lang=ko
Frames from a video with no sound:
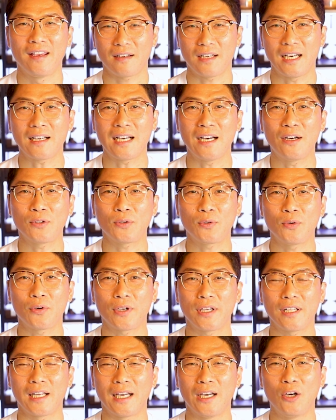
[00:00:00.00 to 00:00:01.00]

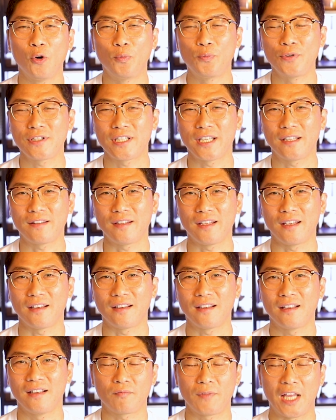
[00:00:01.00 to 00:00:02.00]
카카오톡이나 오픈 채팅
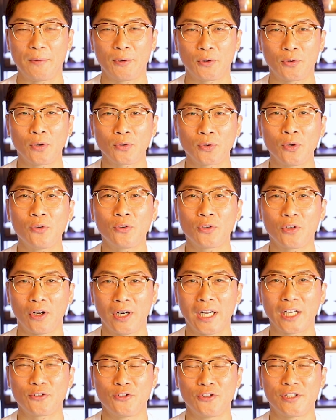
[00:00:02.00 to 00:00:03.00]
네이버 톡톡으로
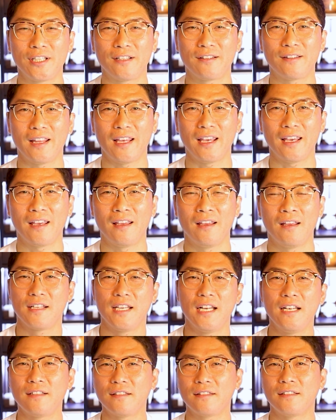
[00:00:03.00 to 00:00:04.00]
연락 주실 때
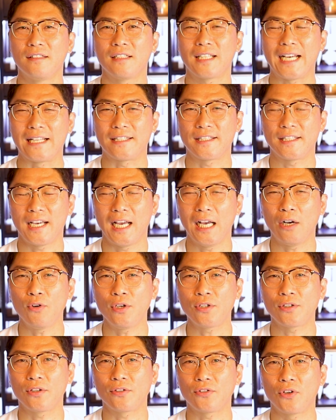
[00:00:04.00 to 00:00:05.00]
일들을 같이 하고
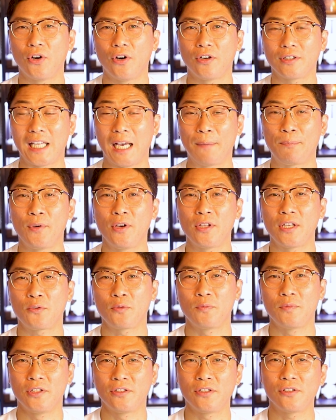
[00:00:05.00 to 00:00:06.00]
있어서 답변이
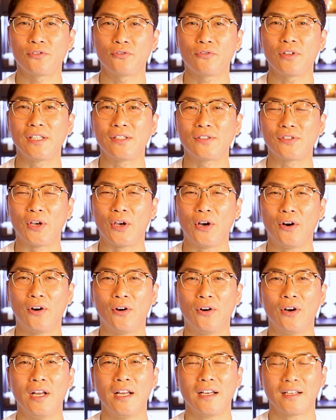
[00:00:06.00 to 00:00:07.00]
좀 늦을 수도
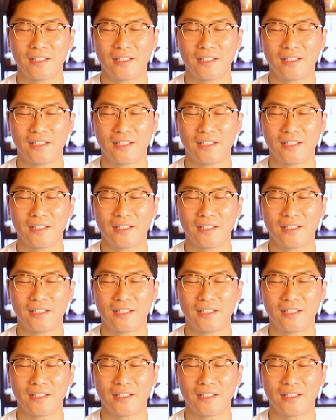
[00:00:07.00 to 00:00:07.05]
있어요